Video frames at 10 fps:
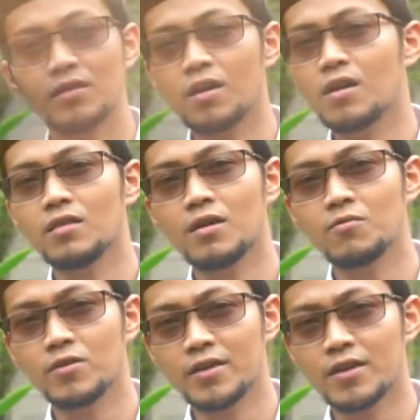yang Allah
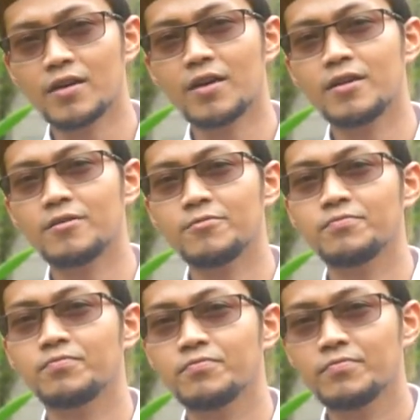muliakan,
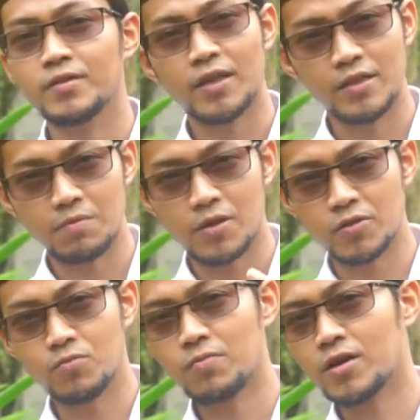kita
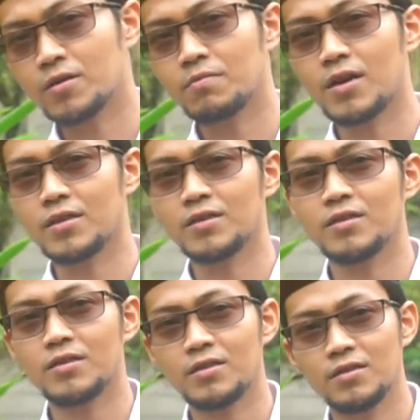berjumpa
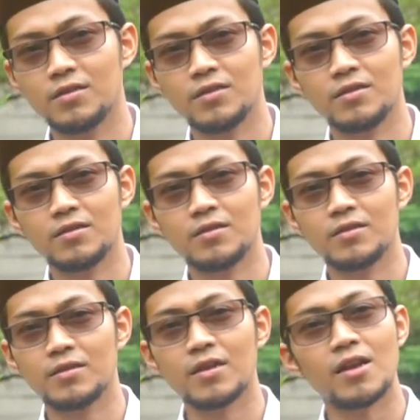kembali
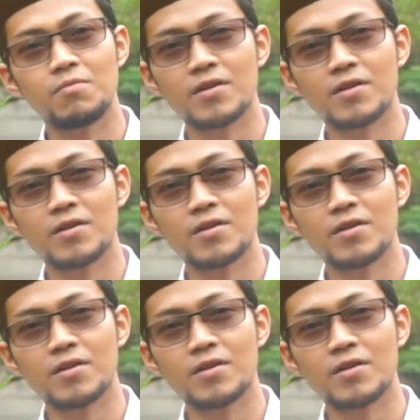dalam